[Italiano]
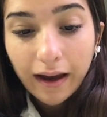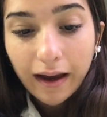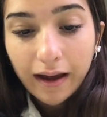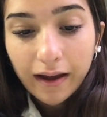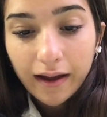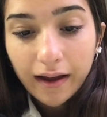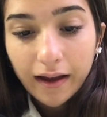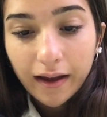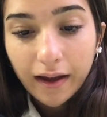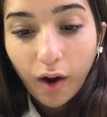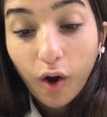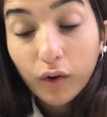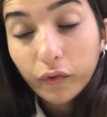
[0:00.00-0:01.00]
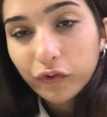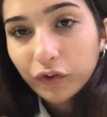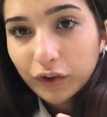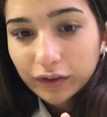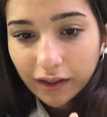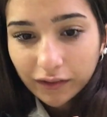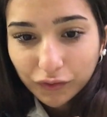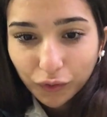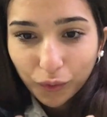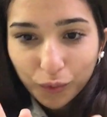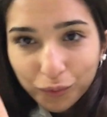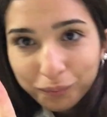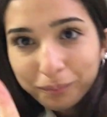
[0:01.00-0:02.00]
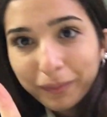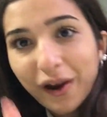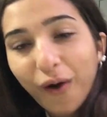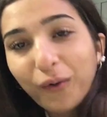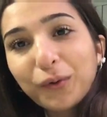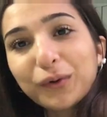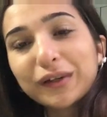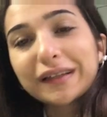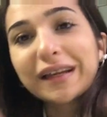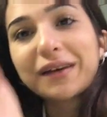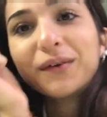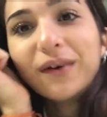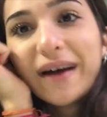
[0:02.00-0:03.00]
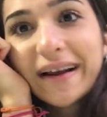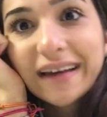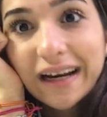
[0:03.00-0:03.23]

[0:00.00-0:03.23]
eh, ho soltanto un blocco da tre ore,